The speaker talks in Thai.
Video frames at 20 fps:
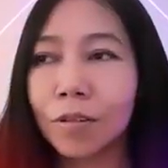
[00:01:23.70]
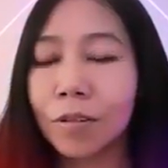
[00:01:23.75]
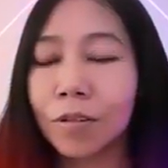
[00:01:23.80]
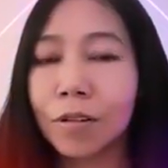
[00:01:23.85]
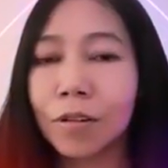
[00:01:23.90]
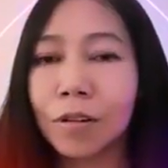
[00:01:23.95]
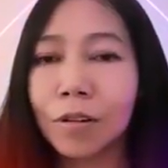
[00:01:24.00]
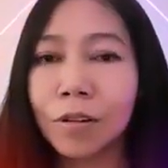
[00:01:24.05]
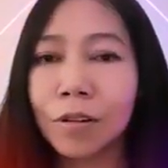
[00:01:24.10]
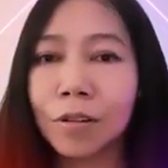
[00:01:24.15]

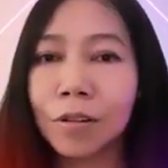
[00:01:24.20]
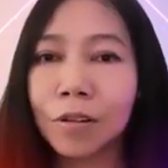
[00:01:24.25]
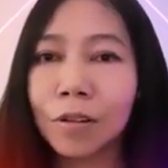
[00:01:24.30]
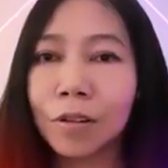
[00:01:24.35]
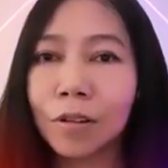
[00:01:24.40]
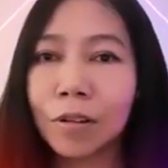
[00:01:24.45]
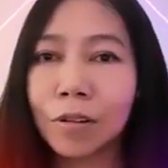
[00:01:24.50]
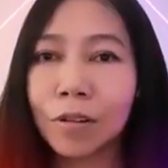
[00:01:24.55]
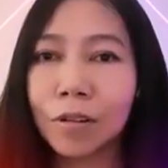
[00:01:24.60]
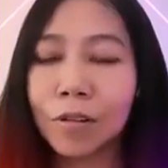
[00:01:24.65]
คือ
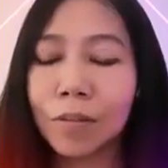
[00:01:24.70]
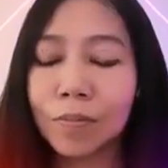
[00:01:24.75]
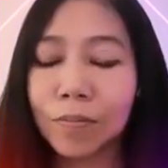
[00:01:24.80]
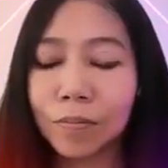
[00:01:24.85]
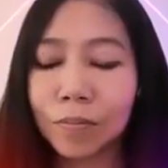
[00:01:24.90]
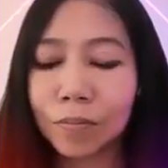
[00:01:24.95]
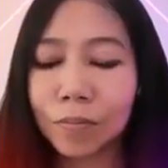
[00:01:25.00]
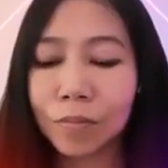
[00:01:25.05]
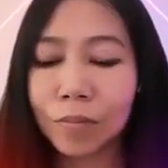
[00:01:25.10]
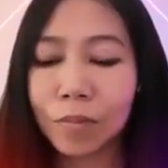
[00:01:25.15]

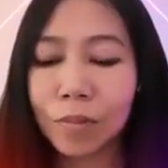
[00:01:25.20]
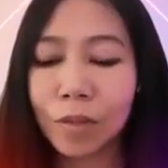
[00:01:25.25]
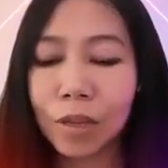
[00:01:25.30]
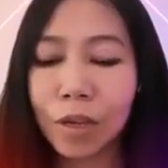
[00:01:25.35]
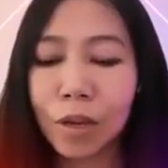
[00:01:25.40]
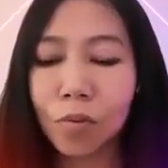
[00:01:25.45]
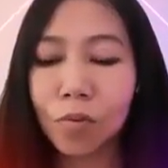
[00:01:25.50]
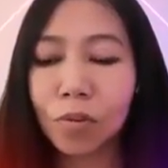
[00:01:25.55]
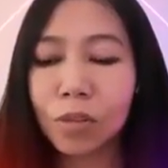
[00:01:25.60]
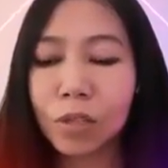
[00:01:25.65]

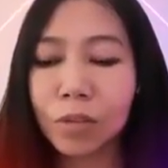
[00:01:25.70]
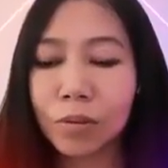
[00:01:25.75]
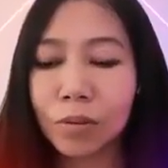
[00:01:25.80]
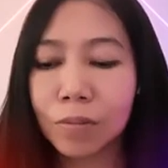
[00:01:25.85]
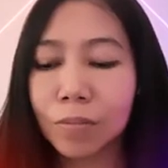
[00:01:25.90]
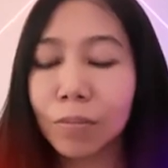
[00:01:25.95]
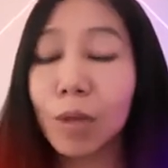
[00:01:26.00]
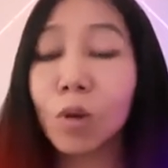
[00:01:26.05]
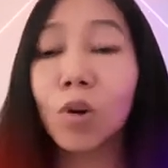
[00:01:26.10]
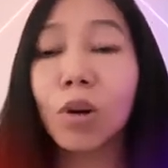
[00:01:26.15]
ถ้าคุณ
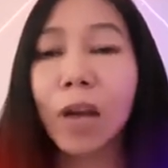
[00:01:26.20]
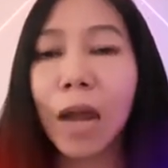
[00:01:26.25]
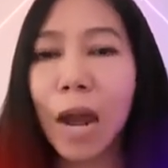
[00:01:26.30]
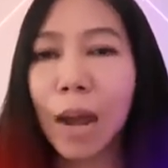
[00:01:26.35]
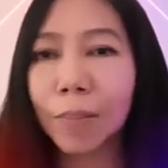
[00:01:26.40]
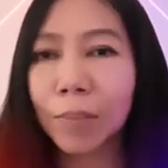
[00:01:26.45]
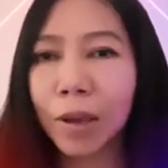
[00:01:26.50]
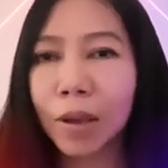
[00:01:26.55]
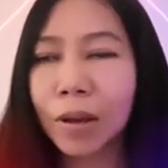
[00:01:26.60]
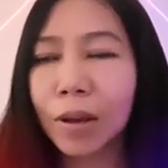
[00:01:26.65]
มีคนถา
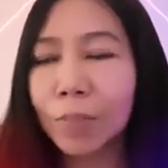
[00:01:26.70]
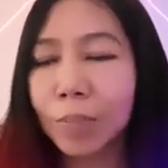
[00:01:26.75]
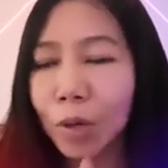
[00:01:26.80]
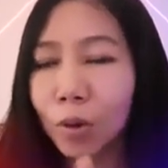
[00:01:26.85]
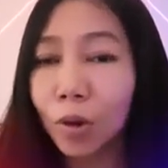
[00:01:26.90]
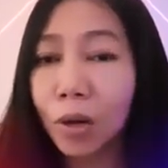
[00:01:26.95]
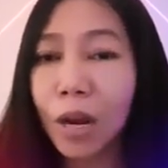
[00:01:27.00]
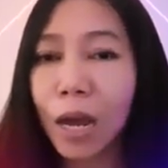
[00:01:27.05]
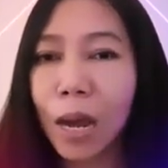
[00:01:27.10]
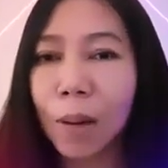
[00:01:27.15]
มไง เออ มี
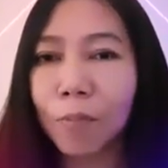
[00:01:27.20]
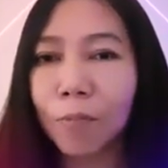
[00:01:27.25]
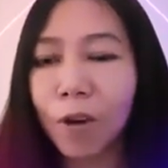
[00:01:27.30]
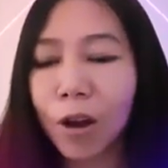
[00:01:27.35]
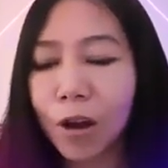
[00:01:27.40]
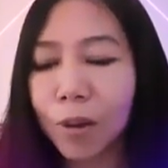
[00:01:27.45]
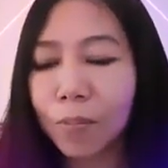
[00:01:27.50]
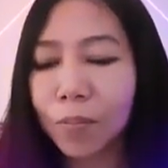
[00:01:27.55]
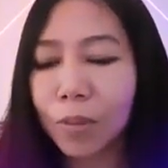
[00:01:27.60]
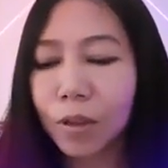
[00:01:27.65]
คนถาม
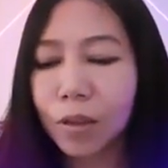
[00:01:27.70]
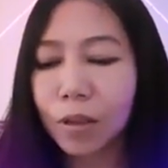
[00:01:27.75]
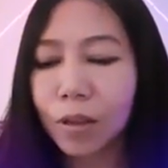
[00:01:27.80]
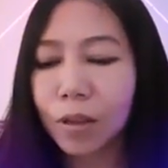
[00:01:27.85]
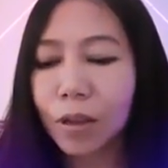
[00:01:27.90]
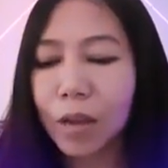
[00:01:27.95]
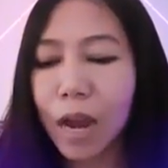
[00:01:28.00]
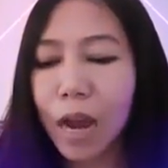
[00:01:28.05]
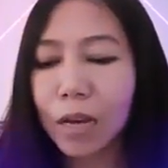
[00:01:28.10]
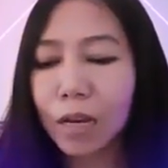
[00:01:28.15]
ว่า
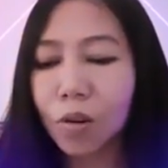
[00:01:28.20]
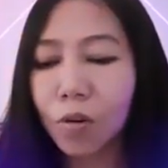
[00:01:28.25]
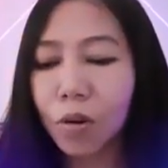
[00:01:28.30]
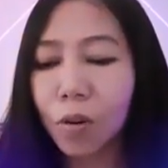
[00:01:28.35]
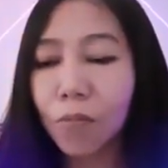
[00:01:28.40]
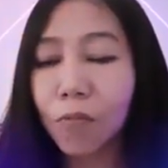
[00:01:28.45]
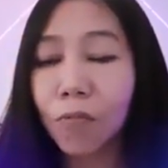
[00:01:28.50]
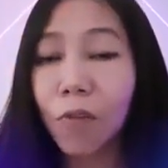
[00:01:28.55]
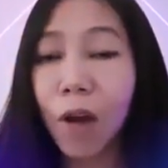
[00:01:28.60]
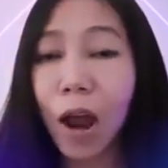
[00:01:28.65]
งานเกี่ยว
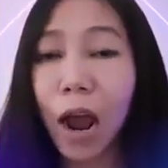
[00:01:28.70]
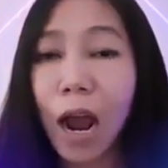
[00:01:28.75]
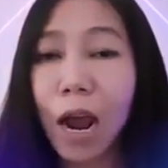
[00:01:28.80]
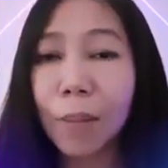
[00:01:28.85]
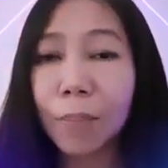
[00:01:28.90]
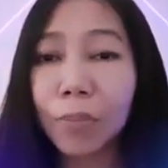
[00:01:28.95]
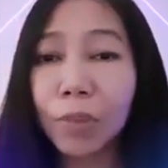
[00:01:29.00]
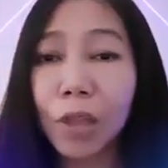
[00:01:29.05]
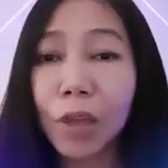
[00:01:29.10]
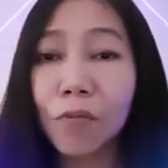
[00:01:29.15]
กับฟาร์ม
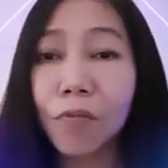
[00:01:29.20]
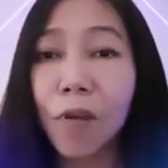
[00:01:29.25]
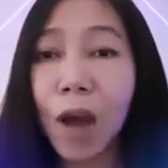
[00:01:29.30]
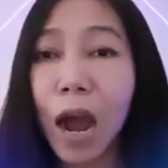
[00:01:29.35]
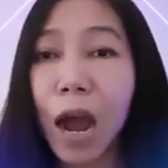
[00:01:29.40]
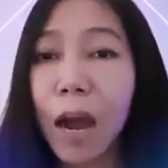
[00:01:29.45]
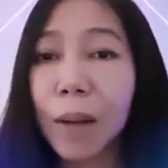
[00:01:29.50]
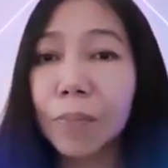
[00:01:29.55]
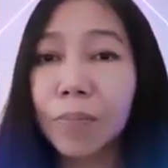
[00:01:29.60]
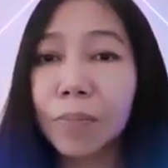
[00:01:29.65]
ในฟา
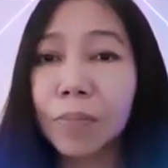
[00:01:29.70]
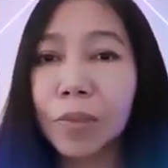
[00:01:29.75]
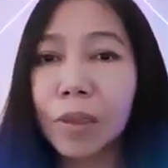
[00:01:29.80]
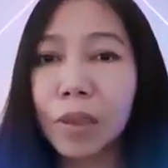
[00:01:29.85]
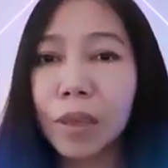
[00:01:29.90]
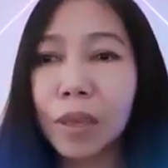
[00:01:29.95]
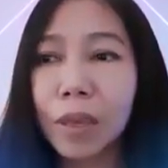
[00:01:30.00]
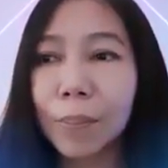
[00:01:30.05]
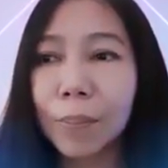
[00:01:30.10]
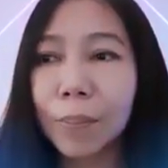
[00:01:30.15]
ร์ม
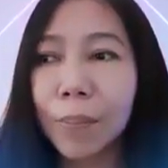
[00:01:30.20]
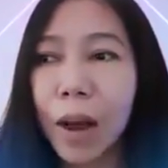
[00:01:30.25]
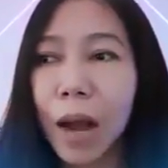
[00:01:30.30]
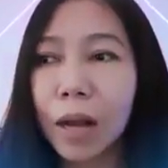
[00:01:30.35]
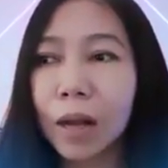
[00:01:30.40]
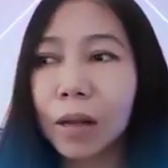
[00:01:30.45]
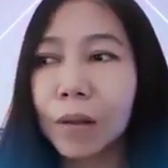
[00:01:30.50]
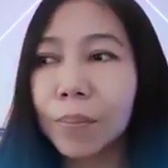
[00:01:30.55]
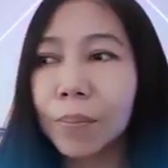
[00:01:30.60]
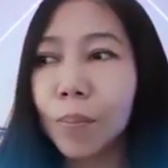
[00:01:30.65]
เก็บผั
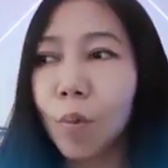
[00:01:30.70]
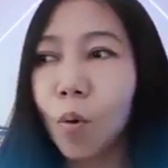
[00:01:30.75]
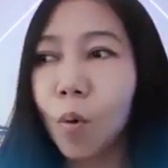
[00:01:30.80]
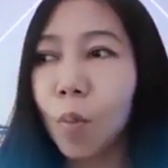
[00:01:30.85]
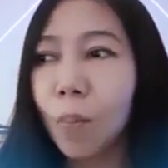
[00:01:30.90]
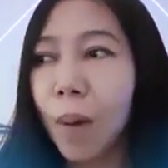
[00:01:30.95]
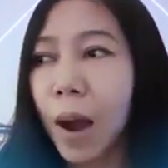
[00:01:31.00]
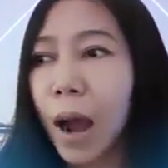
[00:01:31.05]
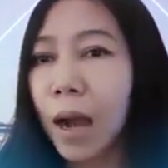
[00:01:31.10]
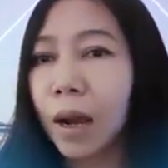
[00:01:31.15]
กปลูก
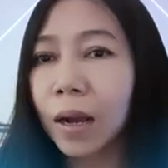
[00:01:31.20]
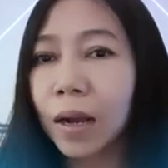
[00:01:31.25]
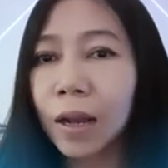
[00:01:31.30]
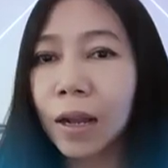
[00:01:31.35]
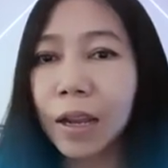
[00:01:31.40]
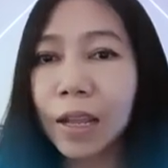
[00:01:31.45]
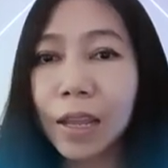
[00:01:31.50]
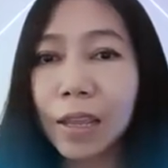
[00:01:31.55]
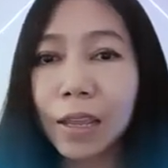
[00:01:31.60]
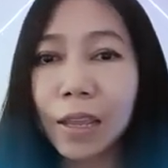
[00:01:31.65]
ผัก
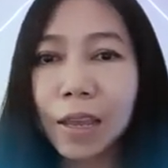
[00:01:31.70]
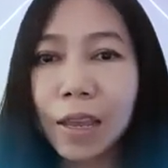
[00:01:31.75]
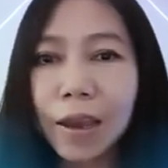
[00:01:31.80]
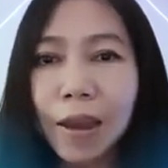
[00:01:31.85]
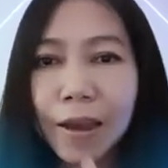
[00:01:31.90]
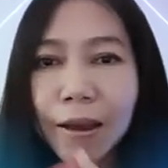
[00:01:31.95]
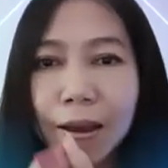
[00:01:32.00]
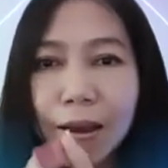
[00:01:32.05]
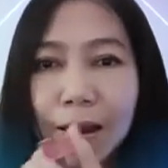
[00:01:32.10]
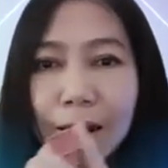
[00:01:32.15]
อะไรเงี้
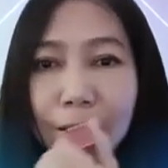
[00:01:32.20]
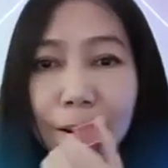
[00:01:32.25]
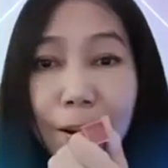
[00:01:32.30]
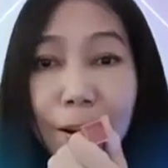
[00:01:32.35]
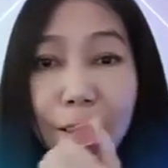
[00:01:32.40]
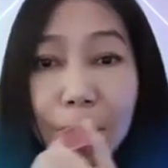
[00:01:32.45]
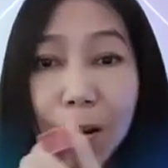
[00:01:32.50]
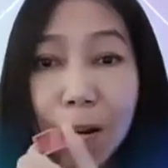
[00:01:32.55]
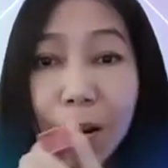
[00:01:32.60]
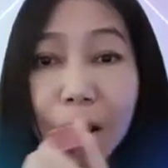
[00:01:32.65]
ย ก็
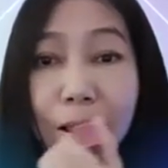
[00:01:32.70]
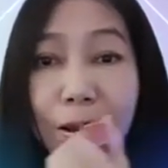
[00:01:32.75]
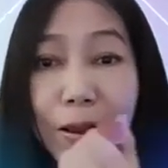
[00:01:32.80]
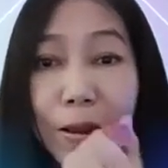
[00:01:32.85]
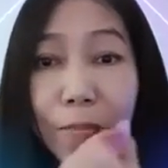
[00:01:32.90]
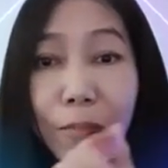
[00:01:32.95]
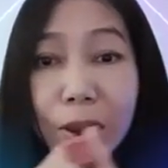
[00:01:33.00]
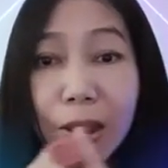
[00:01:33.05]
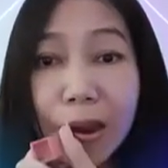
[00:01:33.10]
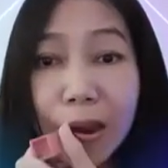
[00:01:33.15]
ก็อาจ
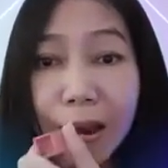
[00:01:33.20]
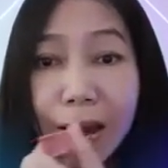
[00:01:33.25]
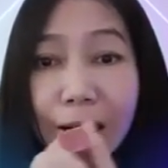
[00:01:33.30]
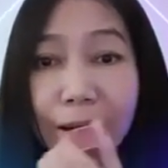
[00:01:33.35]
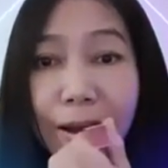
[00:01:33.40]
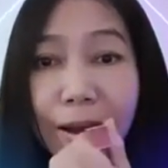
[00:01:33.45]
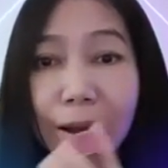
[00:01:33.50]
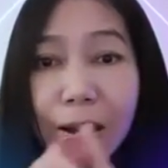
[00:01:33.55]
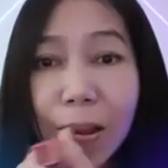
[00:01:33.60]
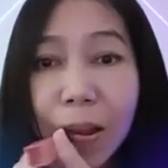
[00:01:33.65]
จะมีนะ
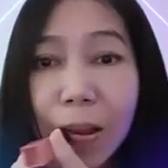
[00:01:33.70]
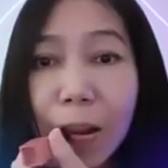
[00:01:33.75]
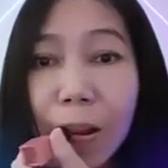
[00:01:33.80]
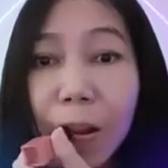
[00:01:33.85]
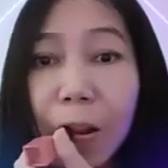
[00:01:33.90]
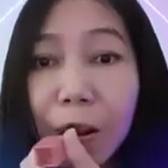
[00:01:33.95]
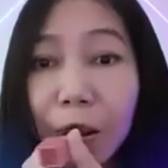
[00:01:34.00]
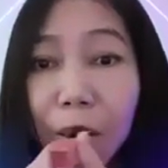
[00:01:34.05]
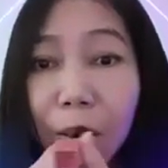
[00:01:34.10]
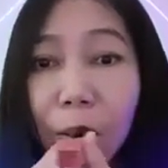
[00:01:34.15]

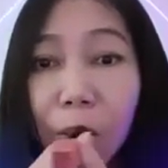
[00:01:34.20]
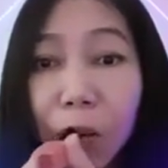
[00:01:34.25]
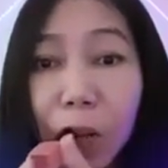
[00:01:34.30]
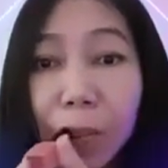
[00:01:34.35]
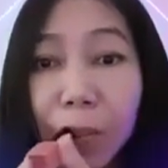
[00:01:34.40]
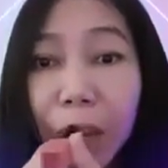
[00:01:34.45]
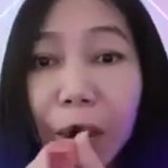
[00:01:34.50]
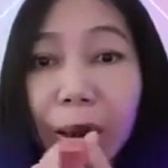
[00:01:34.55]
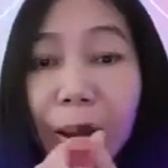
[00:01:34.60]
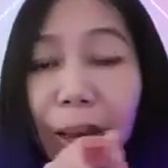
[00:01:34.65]
ก็คงจะ
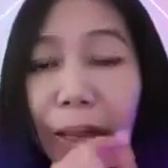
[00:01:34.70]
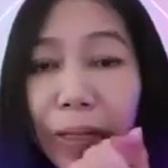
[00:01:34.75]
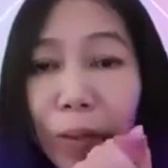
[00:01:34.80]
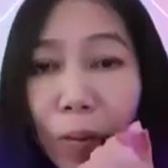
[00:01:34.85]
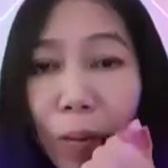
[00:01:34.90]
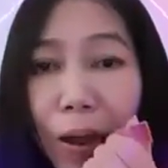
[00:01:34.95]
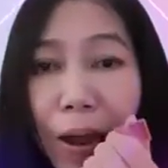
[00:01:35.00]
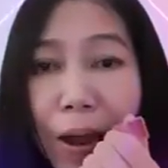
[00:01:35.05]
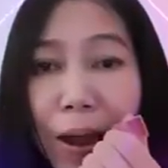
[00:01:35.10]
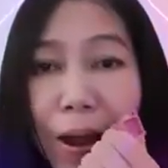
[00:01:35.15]
มีแหละ แต่
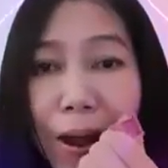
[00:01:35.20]
ว่า